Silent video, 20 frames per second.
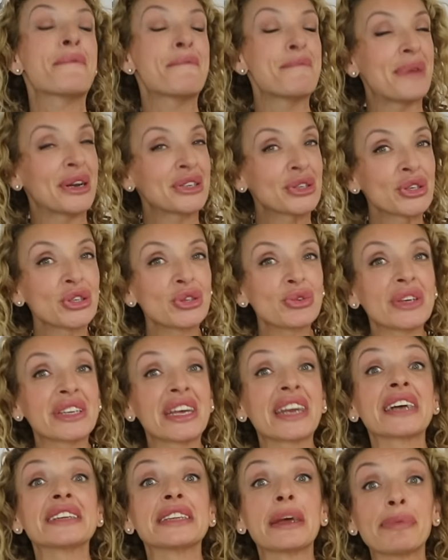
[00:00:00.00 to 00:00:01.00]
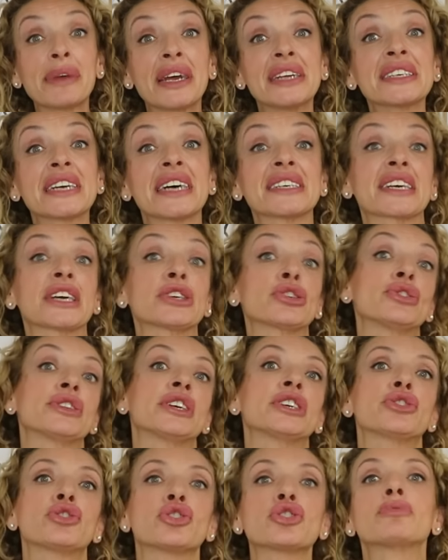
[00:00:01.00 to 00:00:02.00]
ves un suéter que te piensas que son
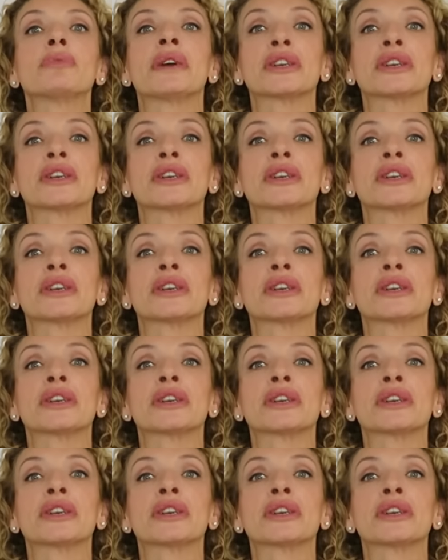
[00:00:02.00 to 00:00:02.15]
de estos